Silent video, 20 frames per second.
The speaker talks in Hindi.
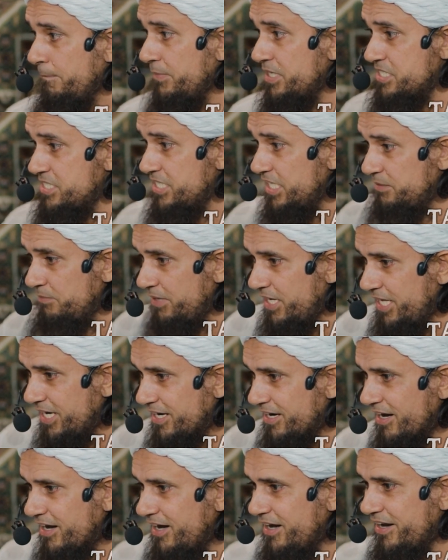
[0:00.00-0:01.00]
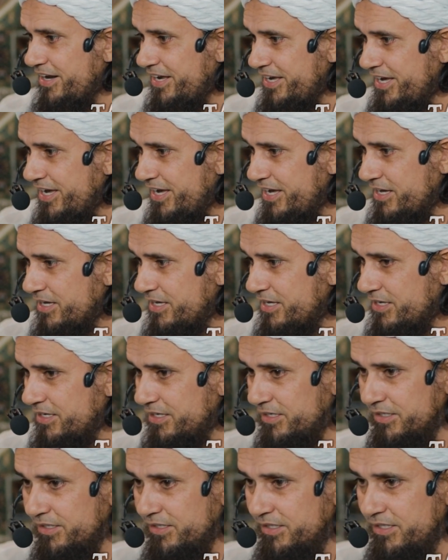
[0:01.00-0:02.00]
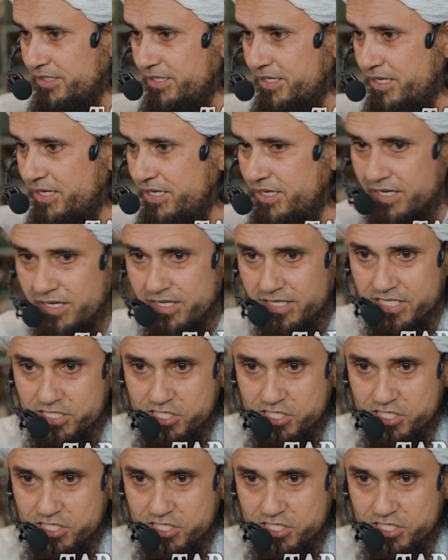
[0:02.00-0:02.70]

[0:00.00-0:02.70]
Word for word: मस्जिद में लेकर आ रहे हैं